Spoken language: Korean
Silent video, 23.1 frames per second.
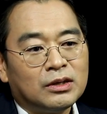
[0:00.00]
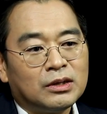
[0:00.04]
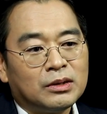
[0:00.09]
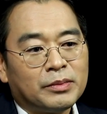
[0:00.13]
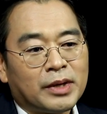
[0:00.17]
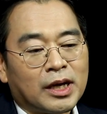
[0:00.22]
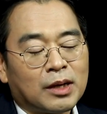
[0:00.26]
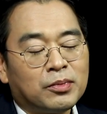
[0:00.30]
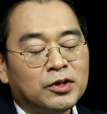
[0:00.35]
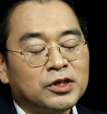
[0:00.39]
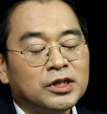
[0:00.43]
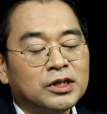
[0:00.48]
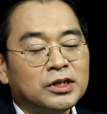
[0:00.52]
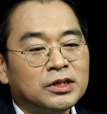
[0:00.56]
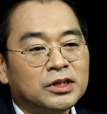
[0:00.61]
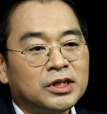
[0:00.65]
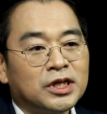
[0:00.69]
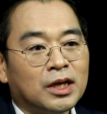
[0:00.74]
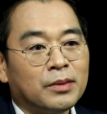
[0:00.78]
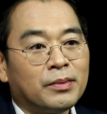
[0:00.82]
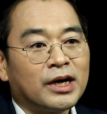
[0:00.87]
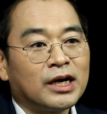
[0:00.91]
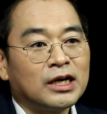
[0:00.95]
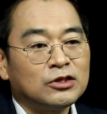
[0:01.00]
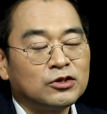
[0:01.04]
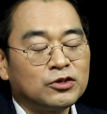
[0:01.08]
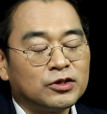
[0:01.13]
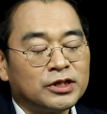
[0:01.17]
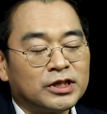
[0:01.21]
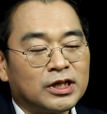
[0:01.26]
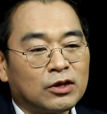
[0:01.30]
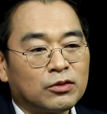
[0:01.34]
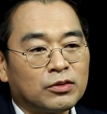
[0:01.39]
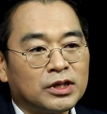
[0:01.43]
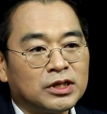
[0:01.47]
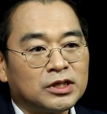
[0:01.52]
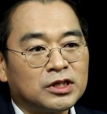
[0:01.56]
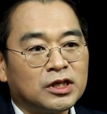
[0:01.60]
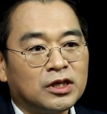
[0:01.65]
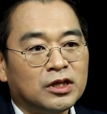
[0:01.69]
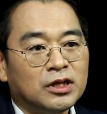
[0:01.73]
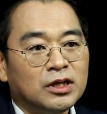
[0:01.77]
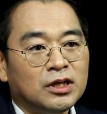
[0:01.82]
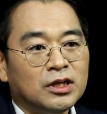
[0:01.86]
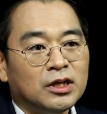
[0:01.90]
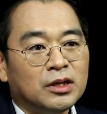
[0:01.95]
백 퍼센트 예방할 수 있다고
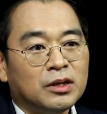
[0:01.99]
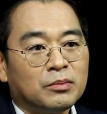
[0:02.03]
해서